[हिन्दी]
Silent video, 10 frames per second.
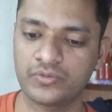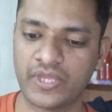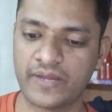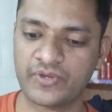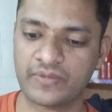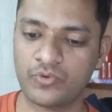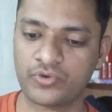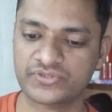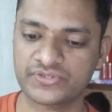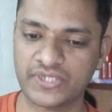तो यहाँ पर हम
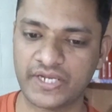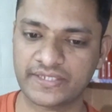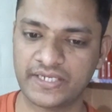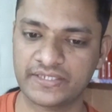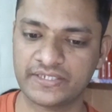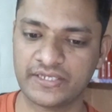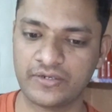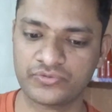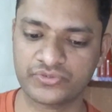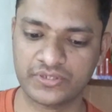लोकेशन सिलेक्ट कर लेते हैं ठीक
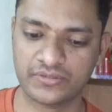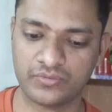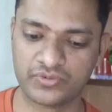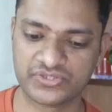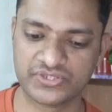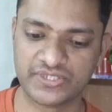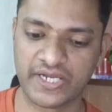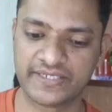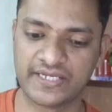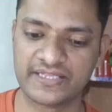है लोकेशन
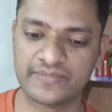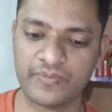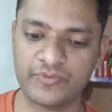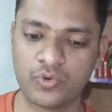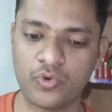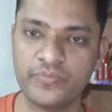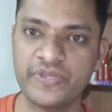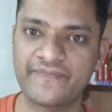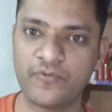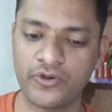सिलेक्ट कर लेते हैं मैं भी कोई
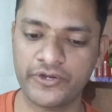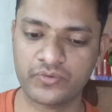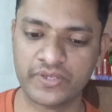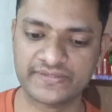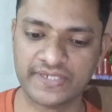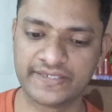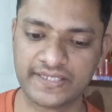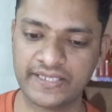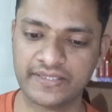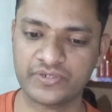भी एक फोल्डर को यहाँ सिलेक्ट
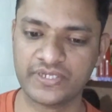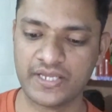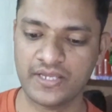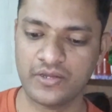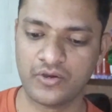कर लेता हूँ ठीक है